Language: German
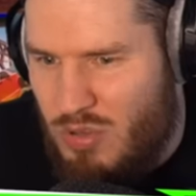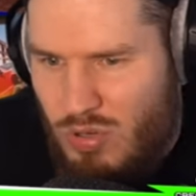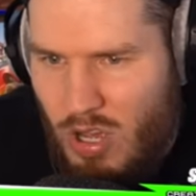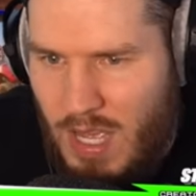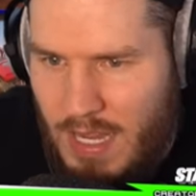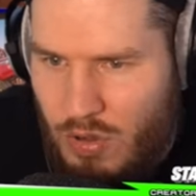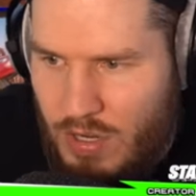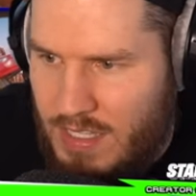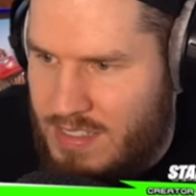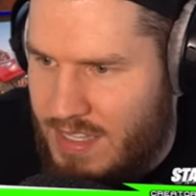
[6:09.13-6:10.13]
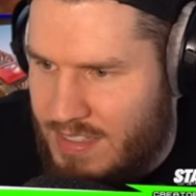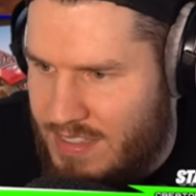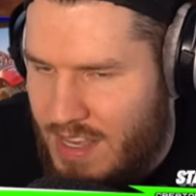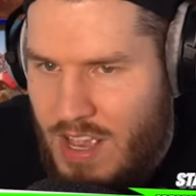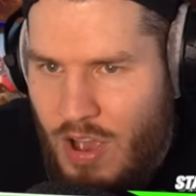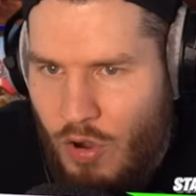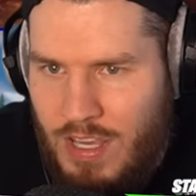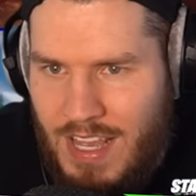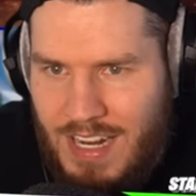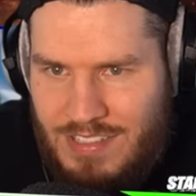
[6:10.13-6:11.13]
nur noch Iconic Skins.
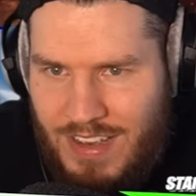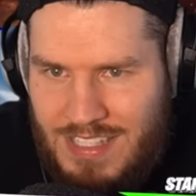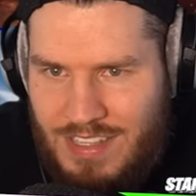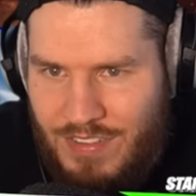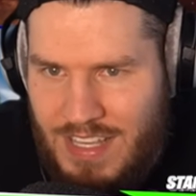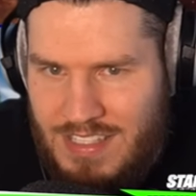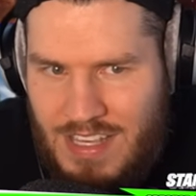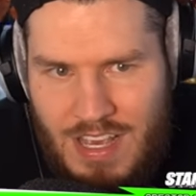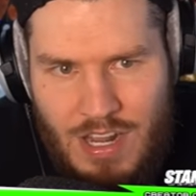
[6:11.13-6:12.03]
Okay, das war's gewesen.